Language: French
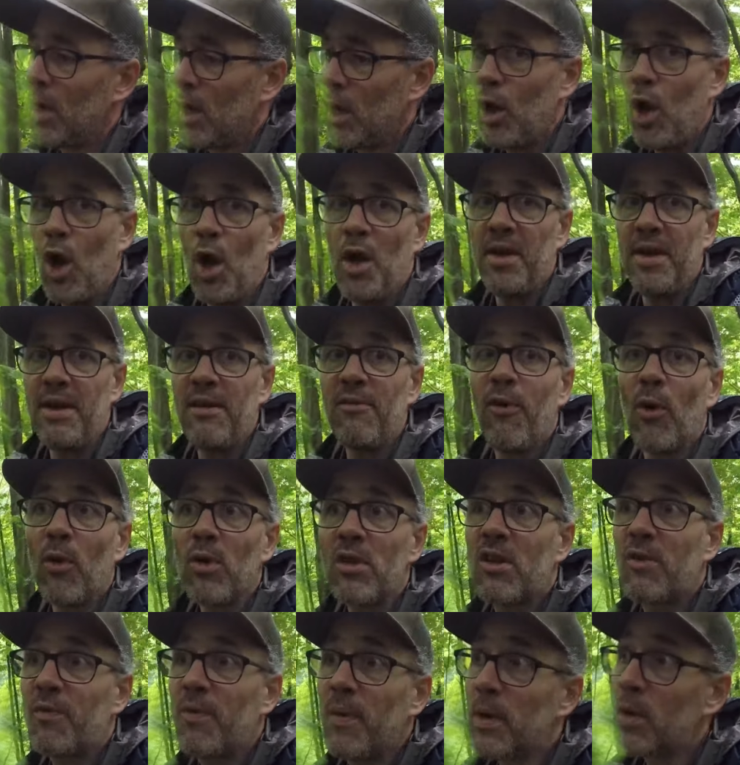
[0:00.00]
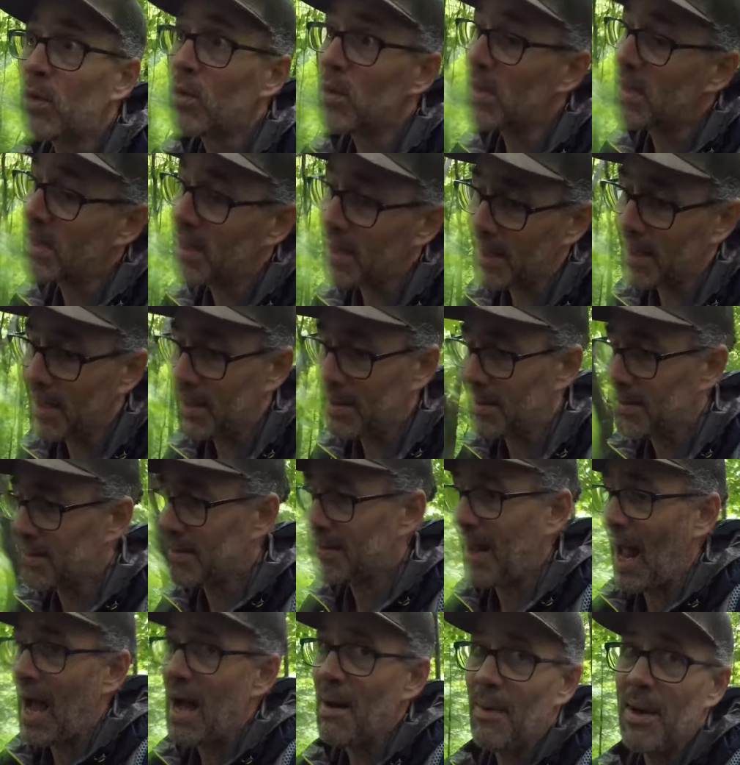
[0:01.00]
le niveau de difficulté. C'est
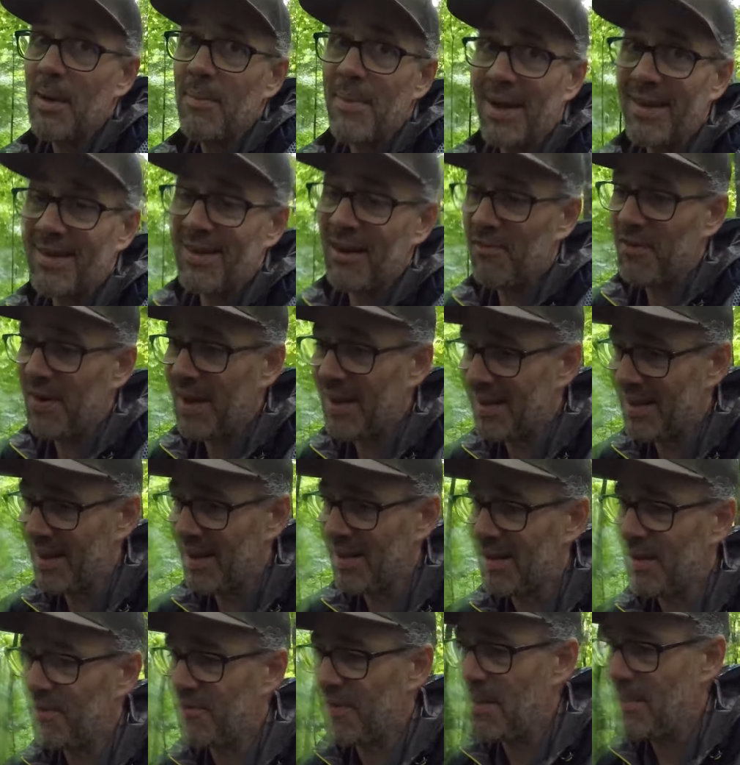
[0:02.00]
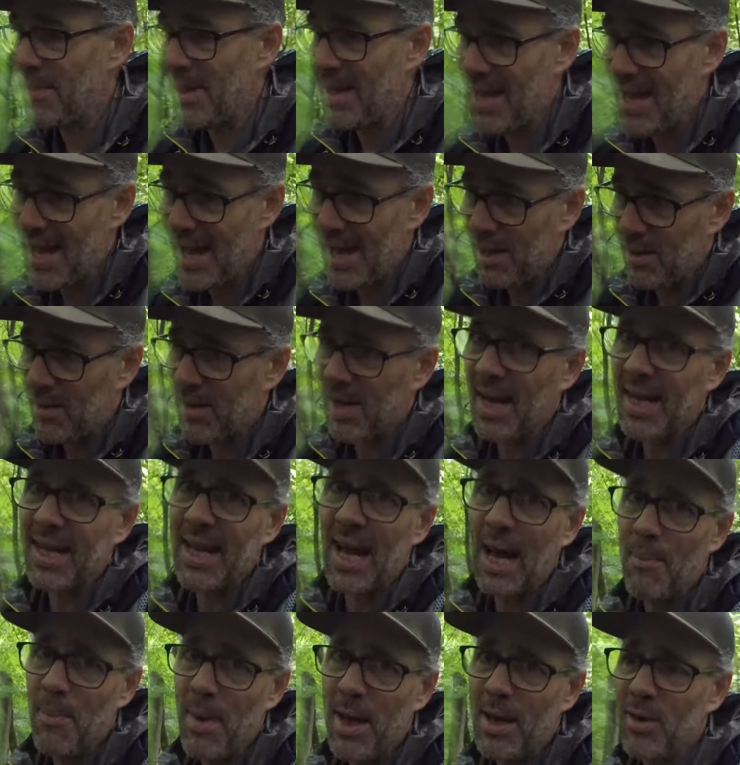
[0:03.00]
quand même assez facile, c'est familial. quand Quand
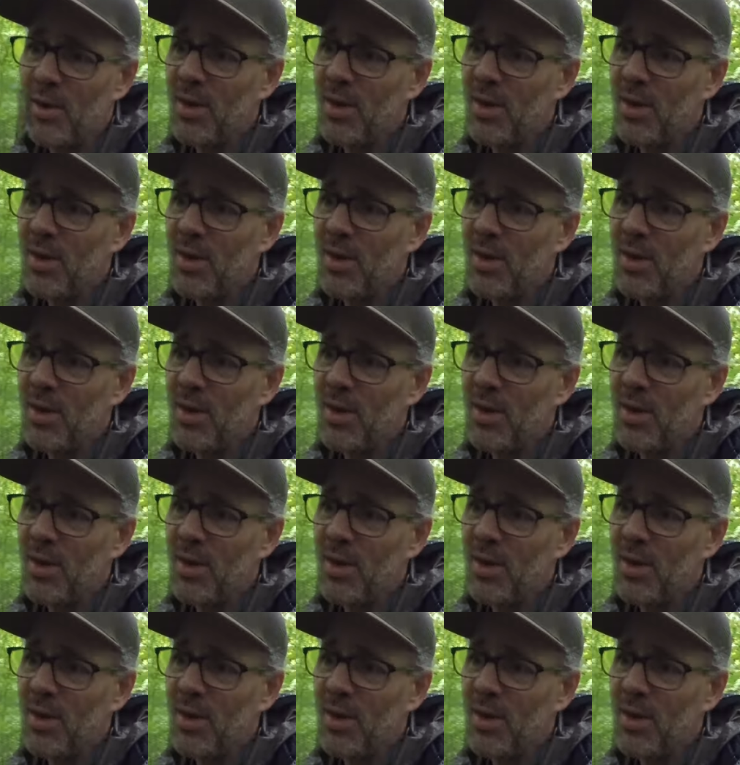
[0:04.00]
t'emmènes